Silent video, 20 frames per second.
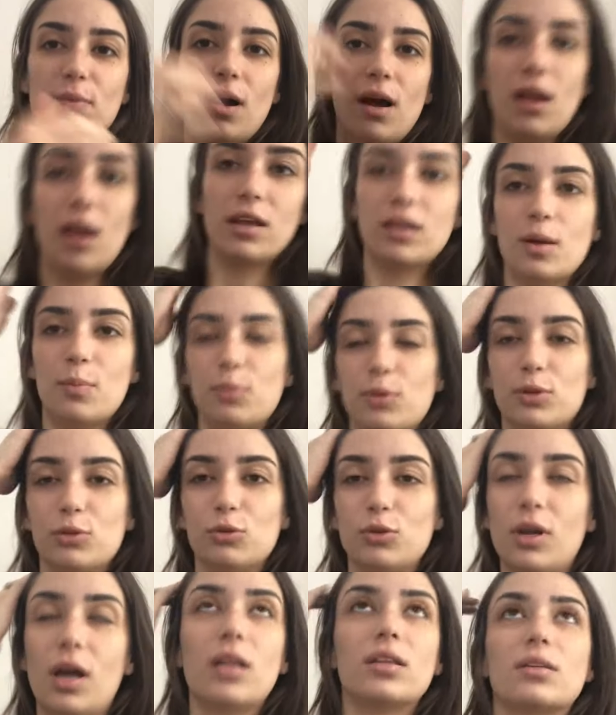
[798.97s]
hala yapılı
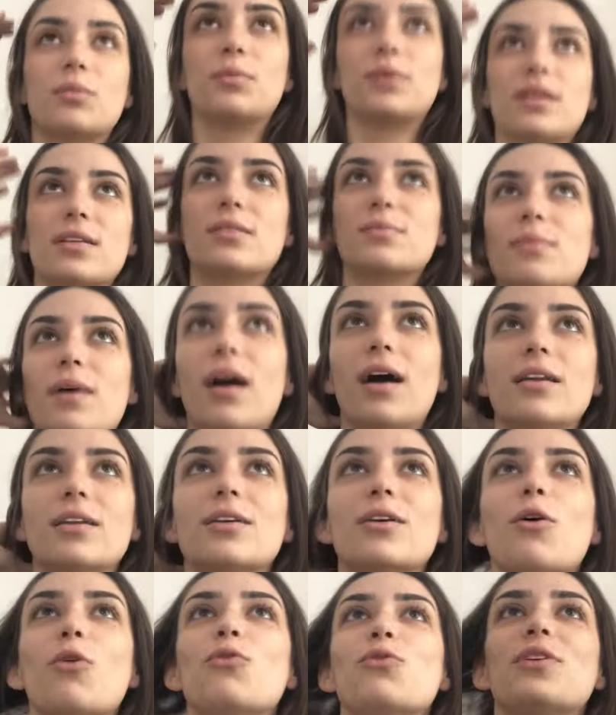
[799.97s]
uyandım resmen.
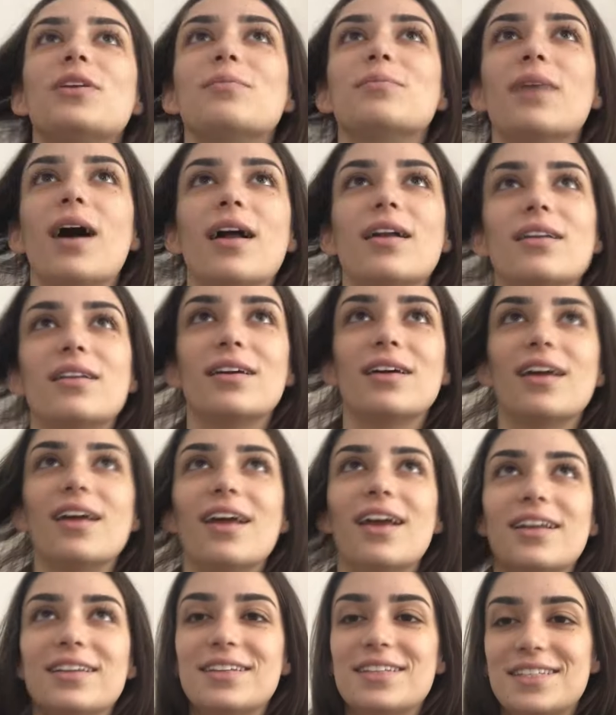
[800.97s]
Hani o filmlerde,
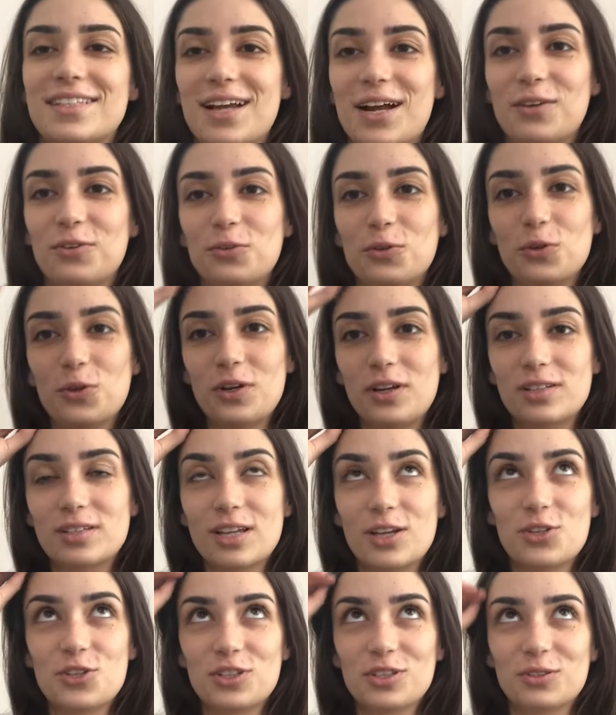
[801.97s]
dizilerde oluyor ya
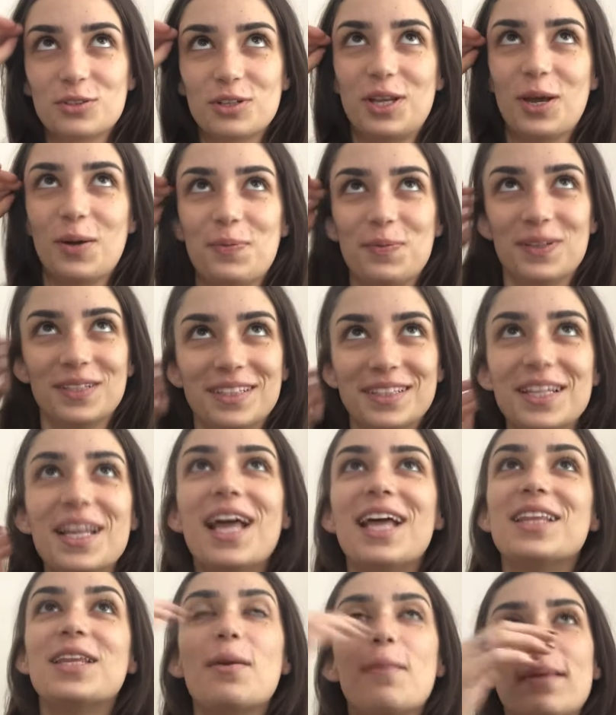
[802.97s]
saçları yapılı.
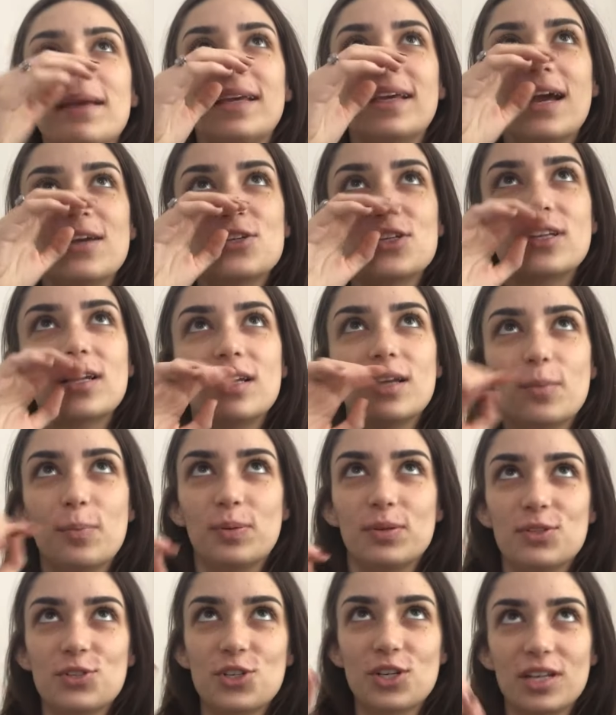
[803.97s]
Demek ki gerçekten
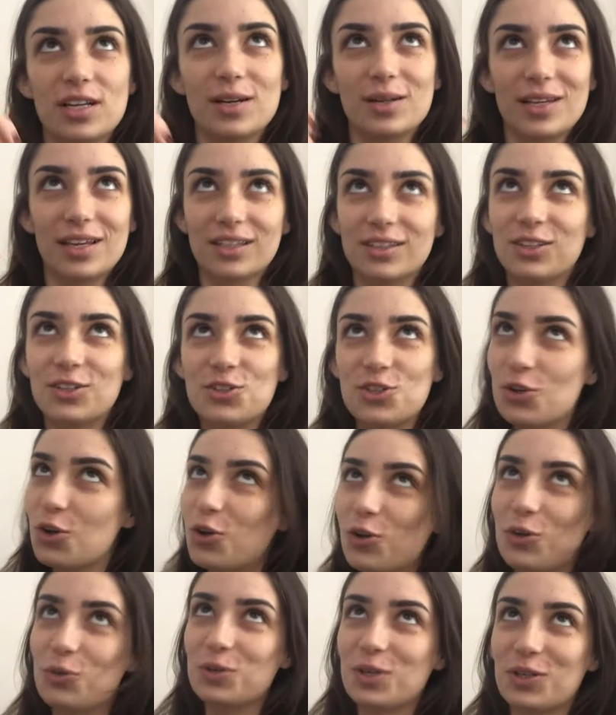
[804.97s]
yapınca, yatınca
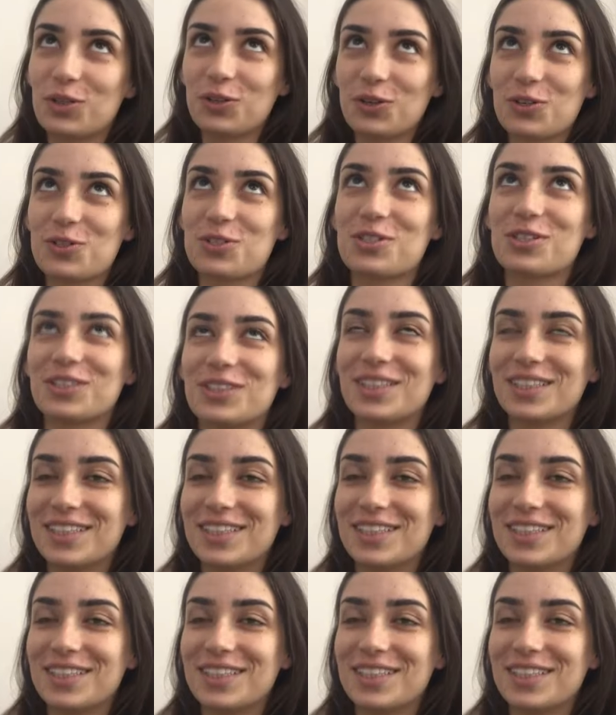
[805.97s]
öyle uyanıyorsun.